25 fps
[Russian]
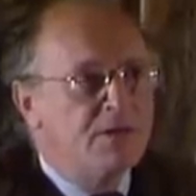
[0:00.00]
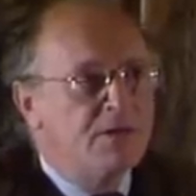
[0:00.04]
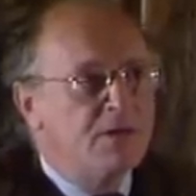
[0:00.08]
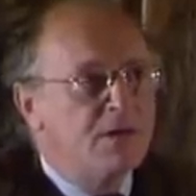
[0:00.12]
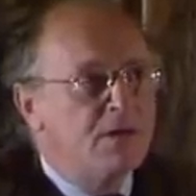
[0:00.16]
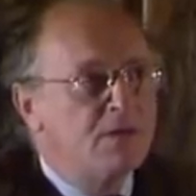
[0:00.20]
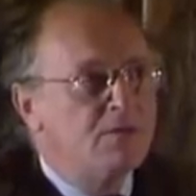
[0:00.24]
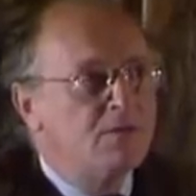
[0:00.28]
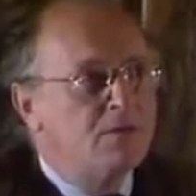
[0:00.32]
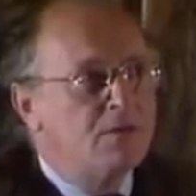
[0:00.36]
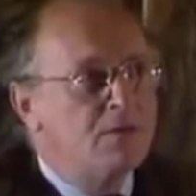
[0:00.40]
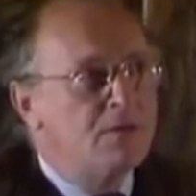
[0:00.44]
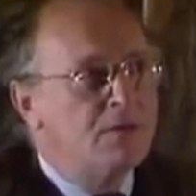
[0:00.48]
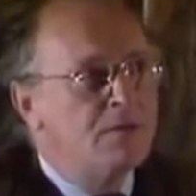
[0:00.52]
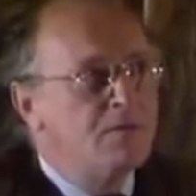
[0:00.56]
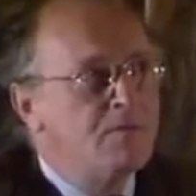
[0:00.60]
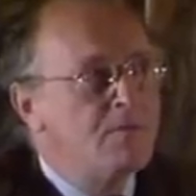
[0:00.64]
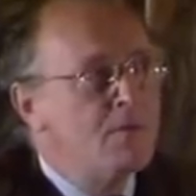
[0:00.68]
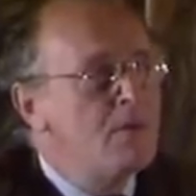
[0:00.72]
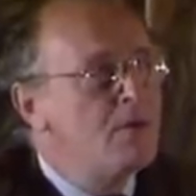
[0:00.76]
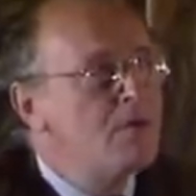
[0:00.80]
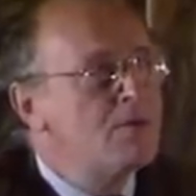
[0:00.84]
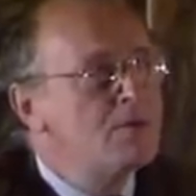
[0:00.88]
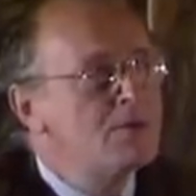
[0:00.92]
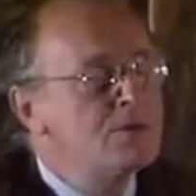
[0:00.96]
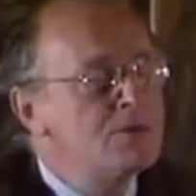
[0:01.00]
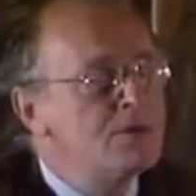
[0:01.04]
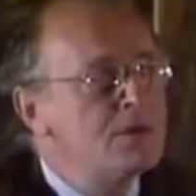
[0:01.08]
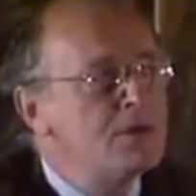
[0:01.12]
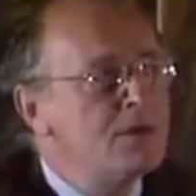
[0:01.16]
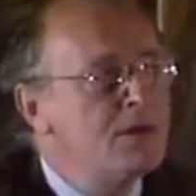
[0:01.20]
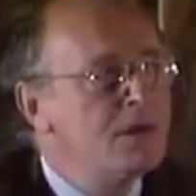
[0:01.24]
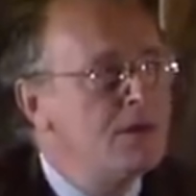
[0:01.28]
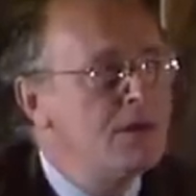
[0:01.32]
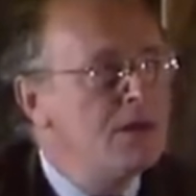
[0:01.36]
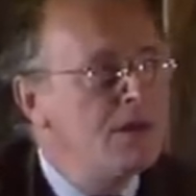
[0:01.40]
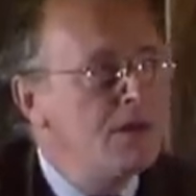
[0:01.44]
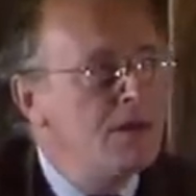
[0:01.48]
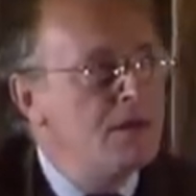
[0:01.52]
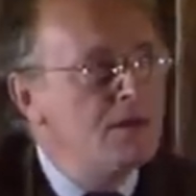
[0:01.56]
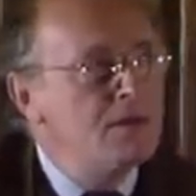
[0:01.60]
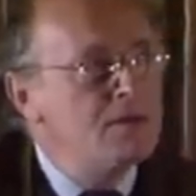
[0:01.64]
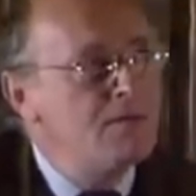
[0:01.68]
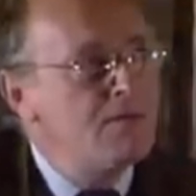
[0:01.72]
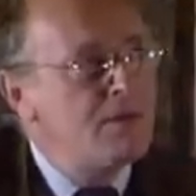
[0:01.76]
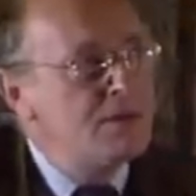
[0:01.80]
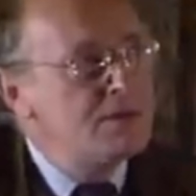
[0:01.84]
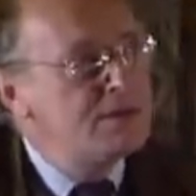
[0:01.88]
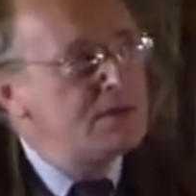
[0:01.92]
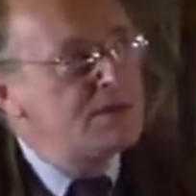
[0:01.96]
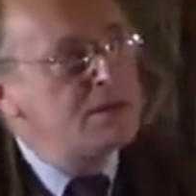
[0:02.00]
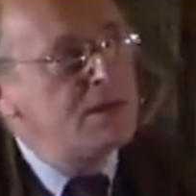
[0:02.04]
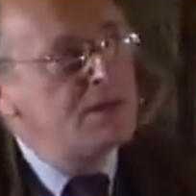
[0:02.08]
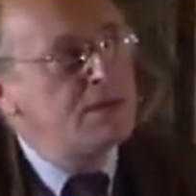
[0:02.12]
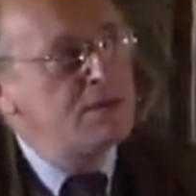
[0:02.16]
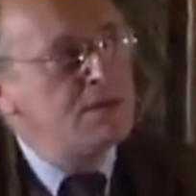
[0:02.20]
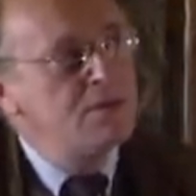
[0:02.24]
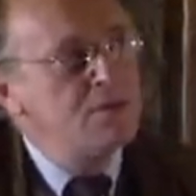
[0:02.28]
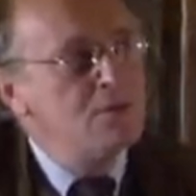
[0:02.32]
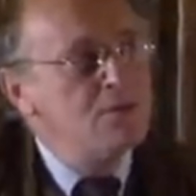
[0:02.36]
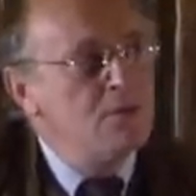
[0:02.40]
который уже 21 э,